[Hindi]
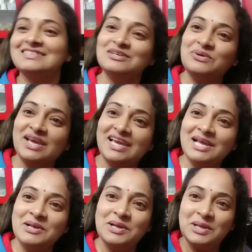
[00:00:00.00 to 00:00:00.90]
ओके
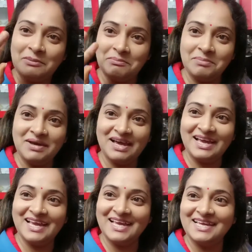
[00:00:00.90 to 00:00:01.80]

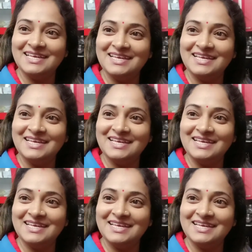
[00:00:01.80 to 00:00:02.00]
बाय